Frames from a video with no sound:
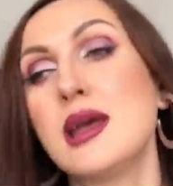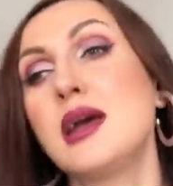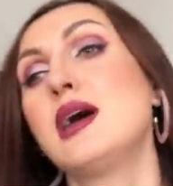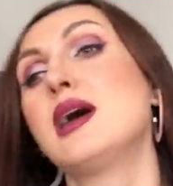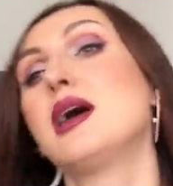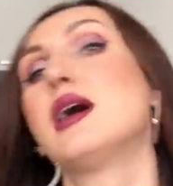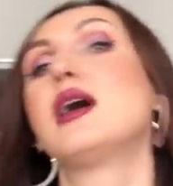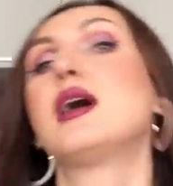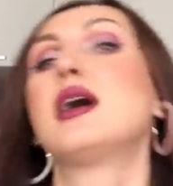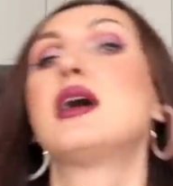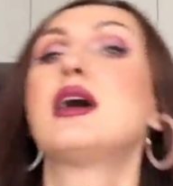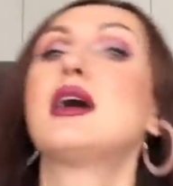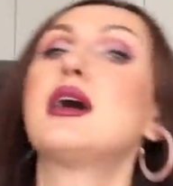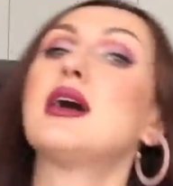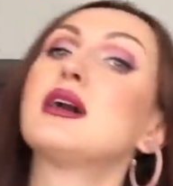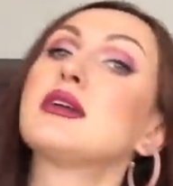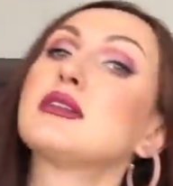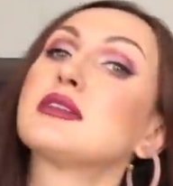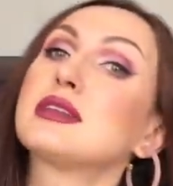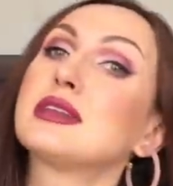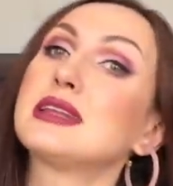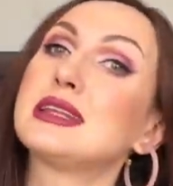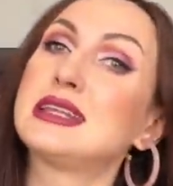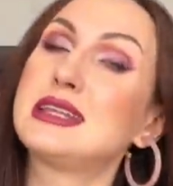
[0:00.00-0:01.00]
Э,
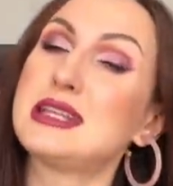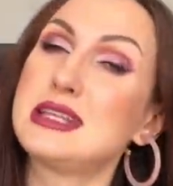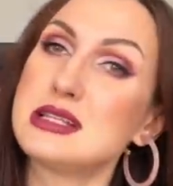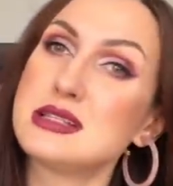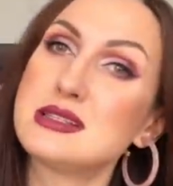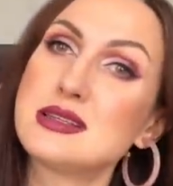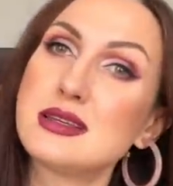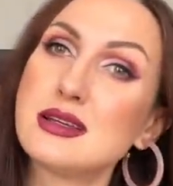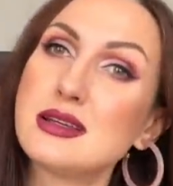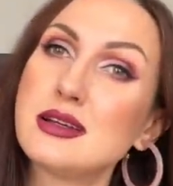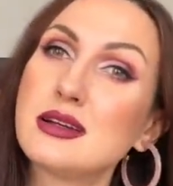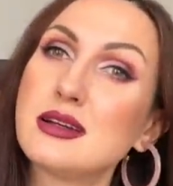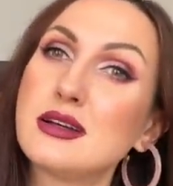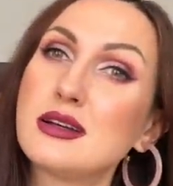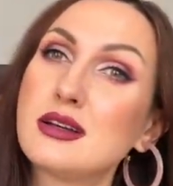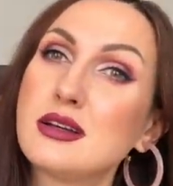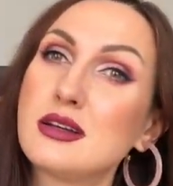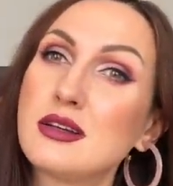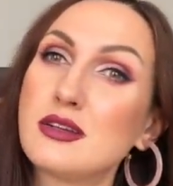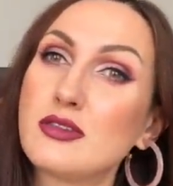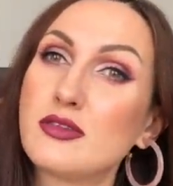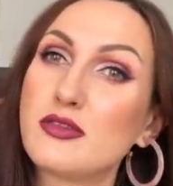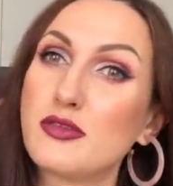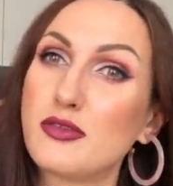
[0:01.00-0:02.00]
если
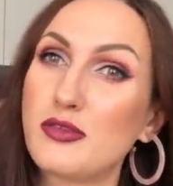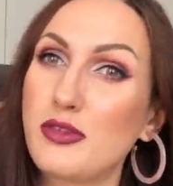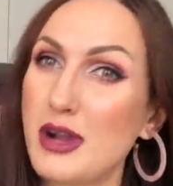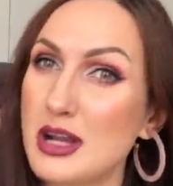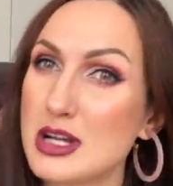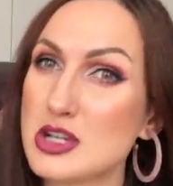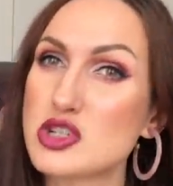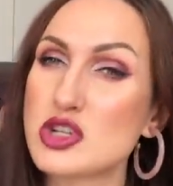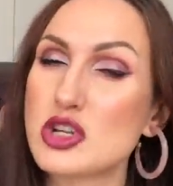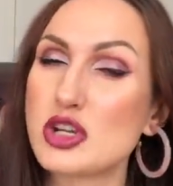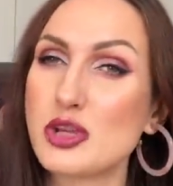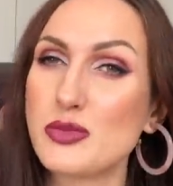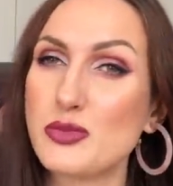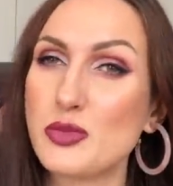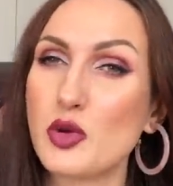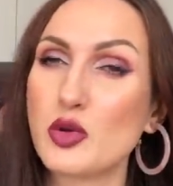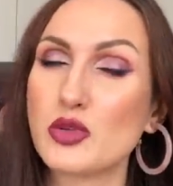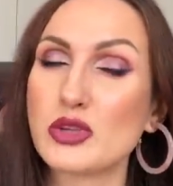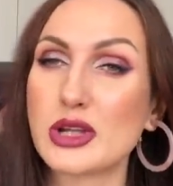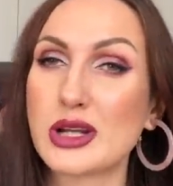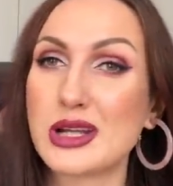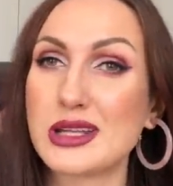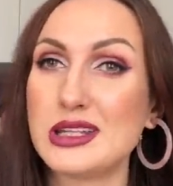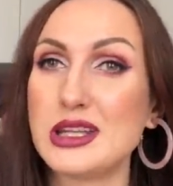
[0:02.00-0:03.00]
э, ваш
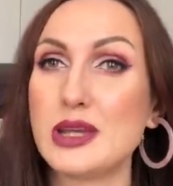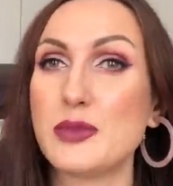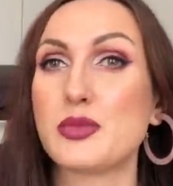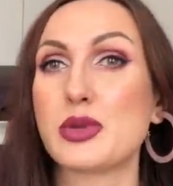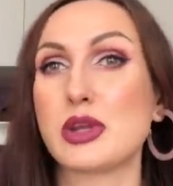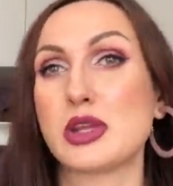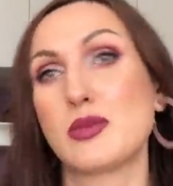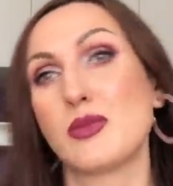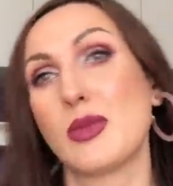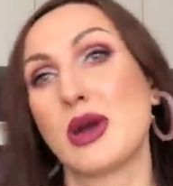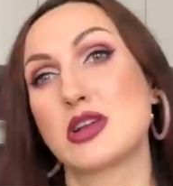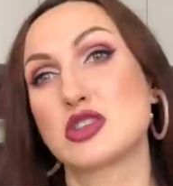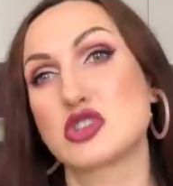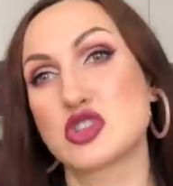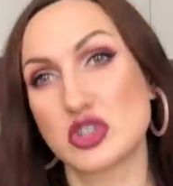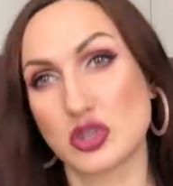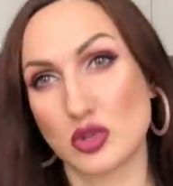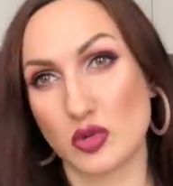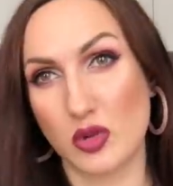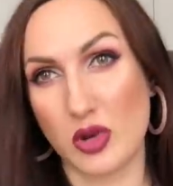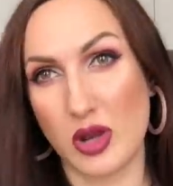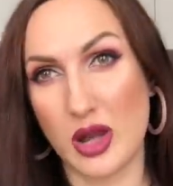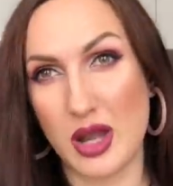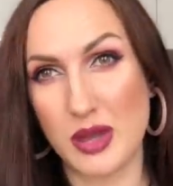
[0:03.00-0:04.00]
ребенок не принимает
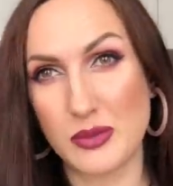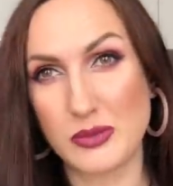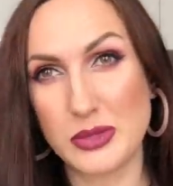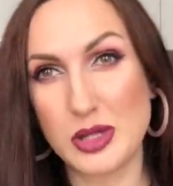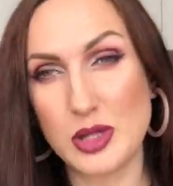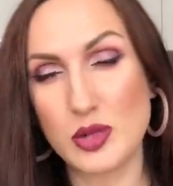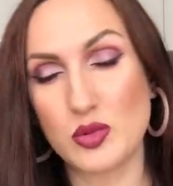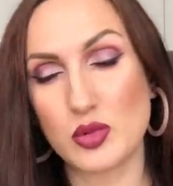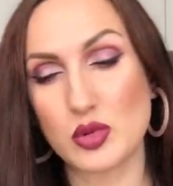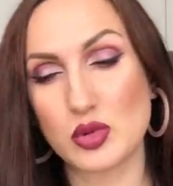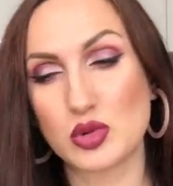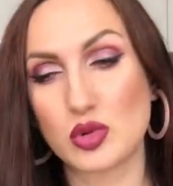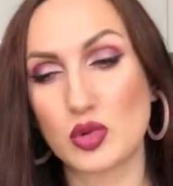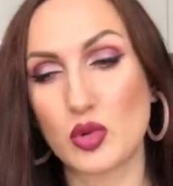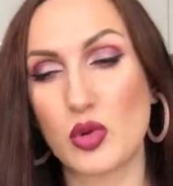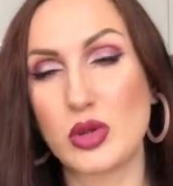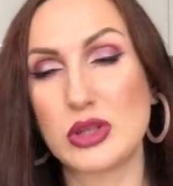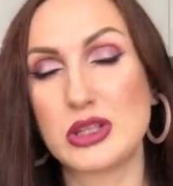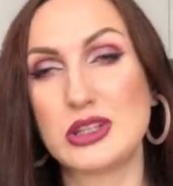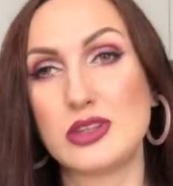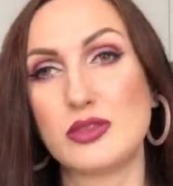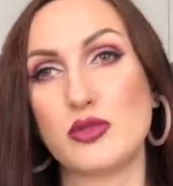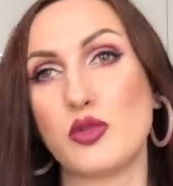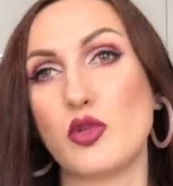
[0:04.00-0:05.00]
жидкую омегу, то
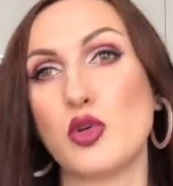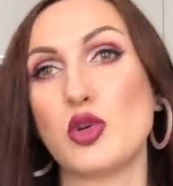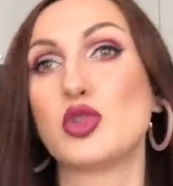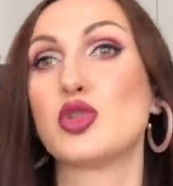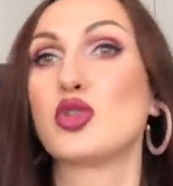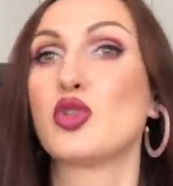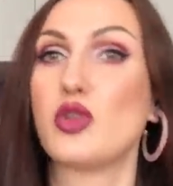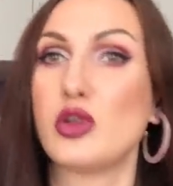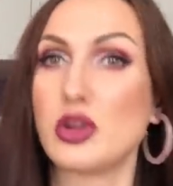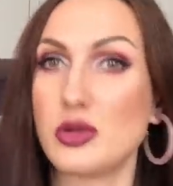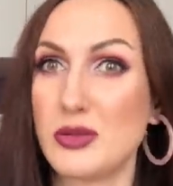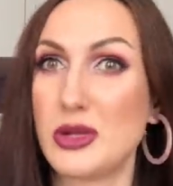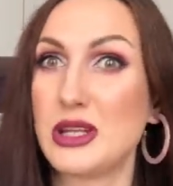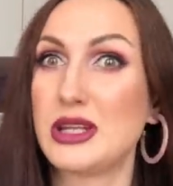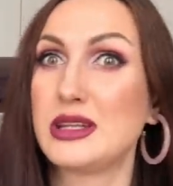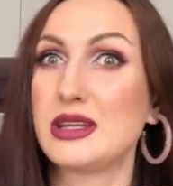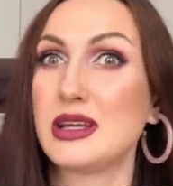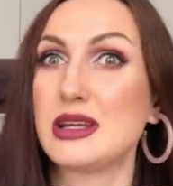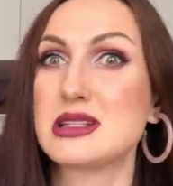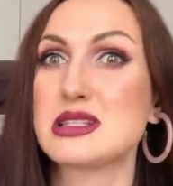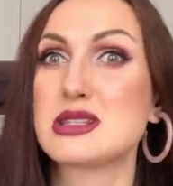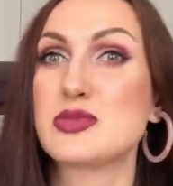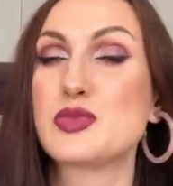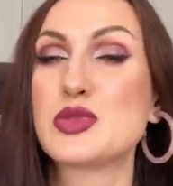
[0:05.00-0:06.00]
его норма,
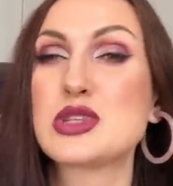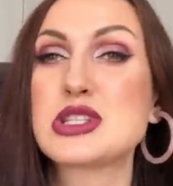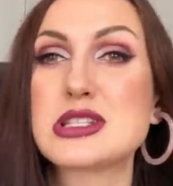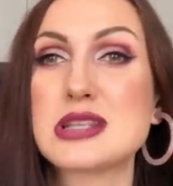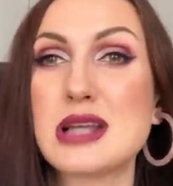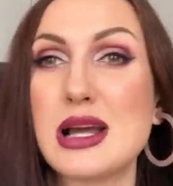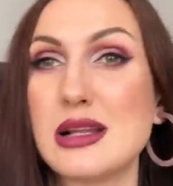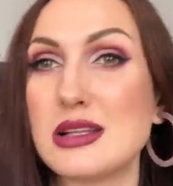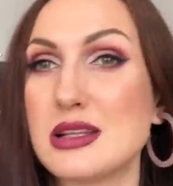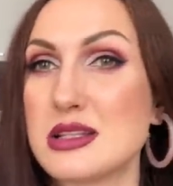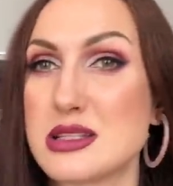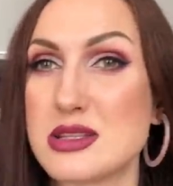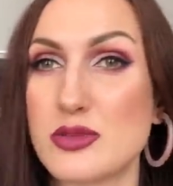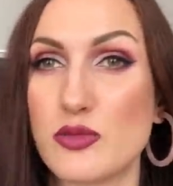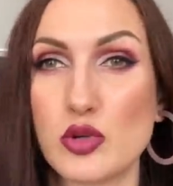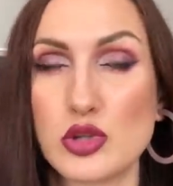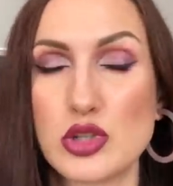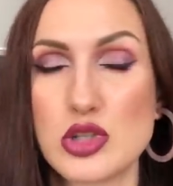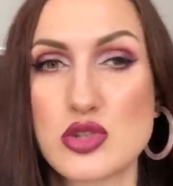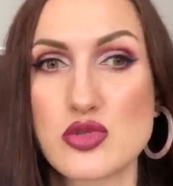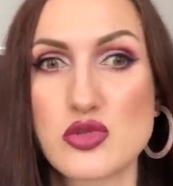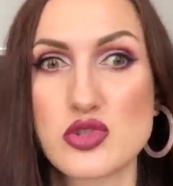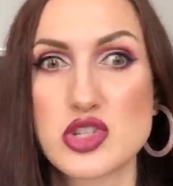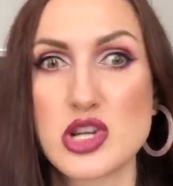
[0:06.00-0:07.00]
я специально
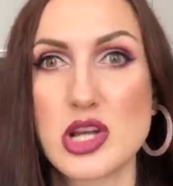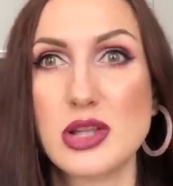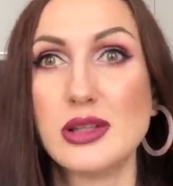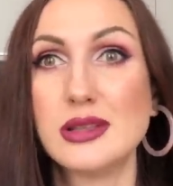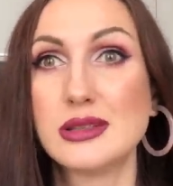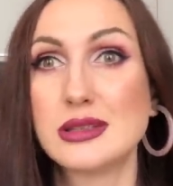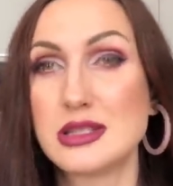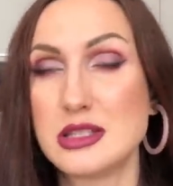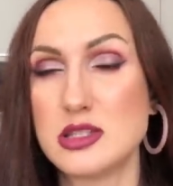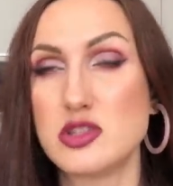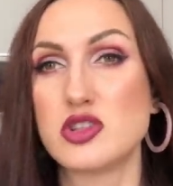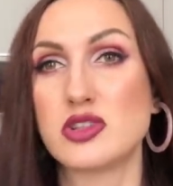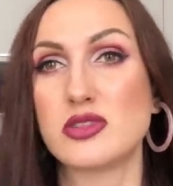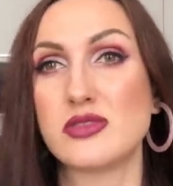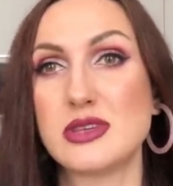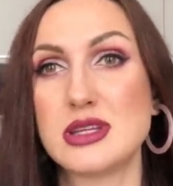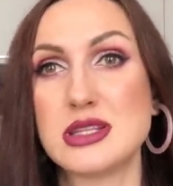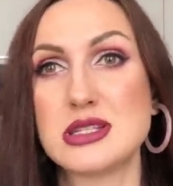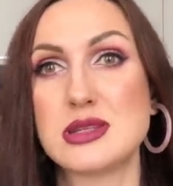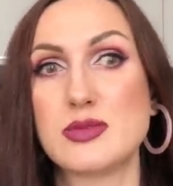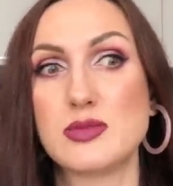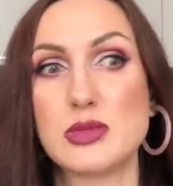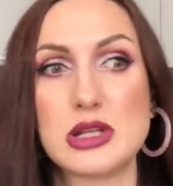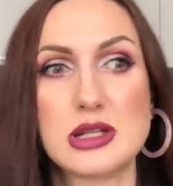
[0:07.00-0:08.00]
сегодня изучала,
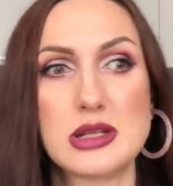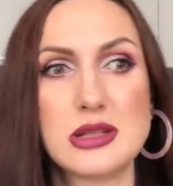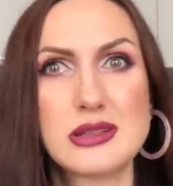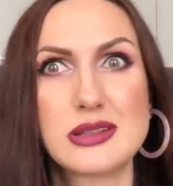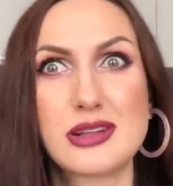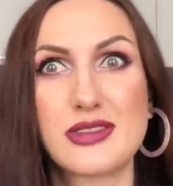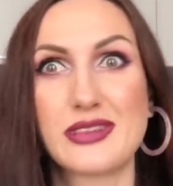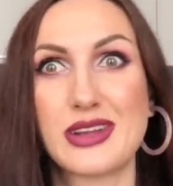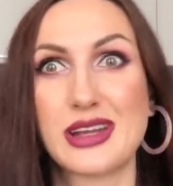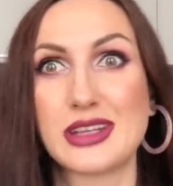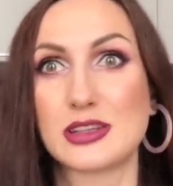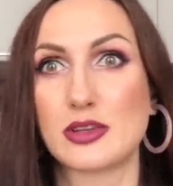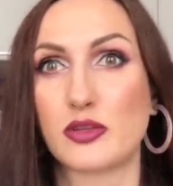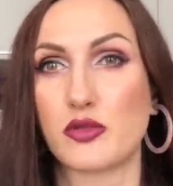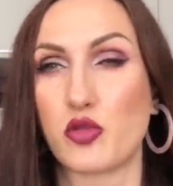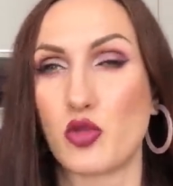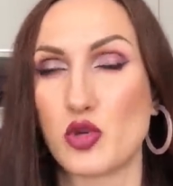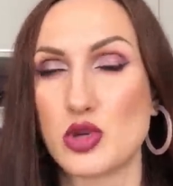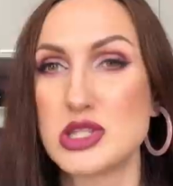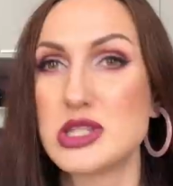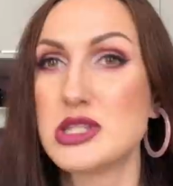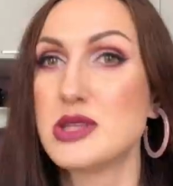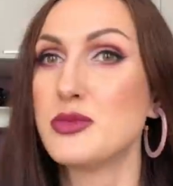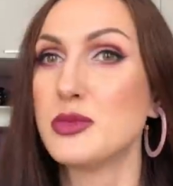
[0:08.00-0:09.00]
1200 мл это
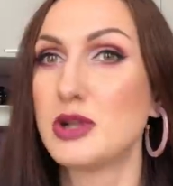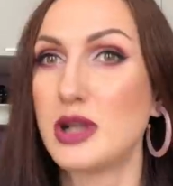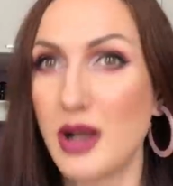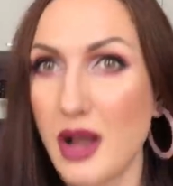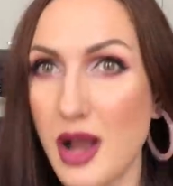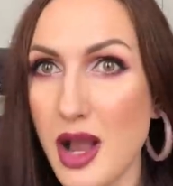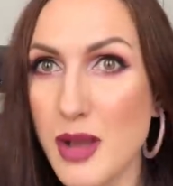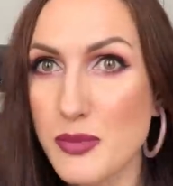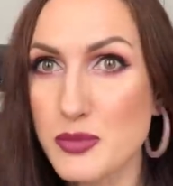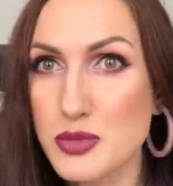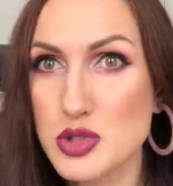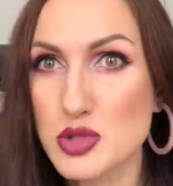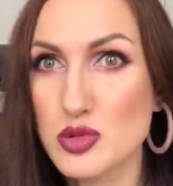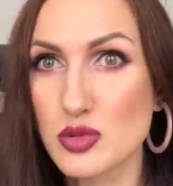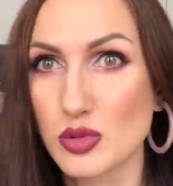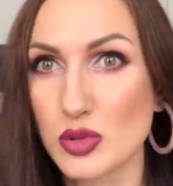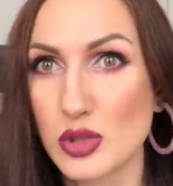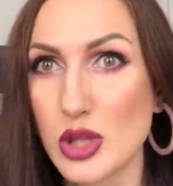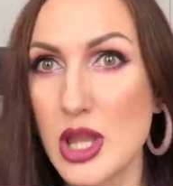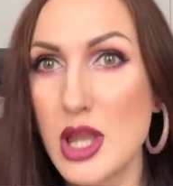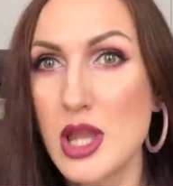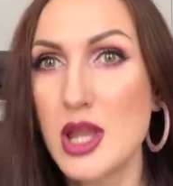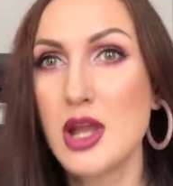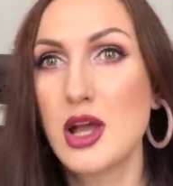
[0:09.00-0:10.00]
8 капсул,